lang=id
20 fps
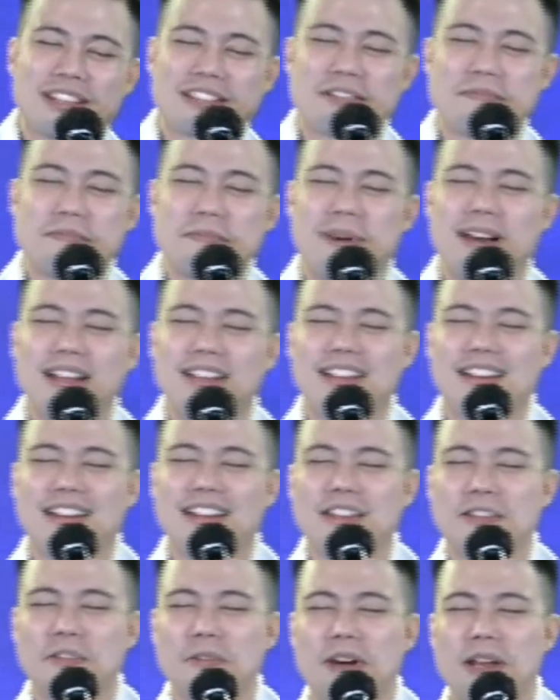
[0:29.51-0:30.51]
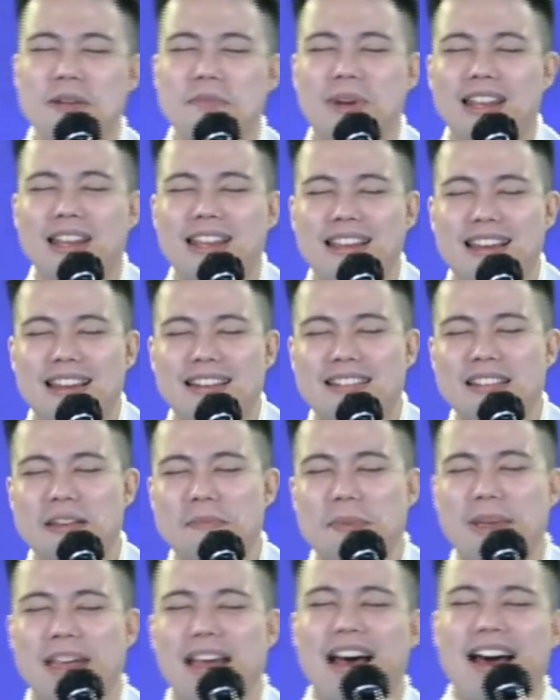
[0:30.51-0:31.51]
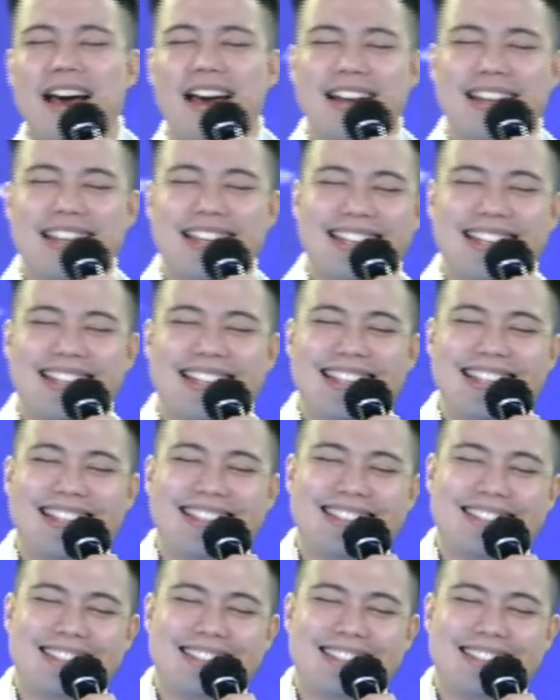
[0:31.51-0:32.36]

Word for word: kesempatan yang Tuhan berikan sampai hari ini.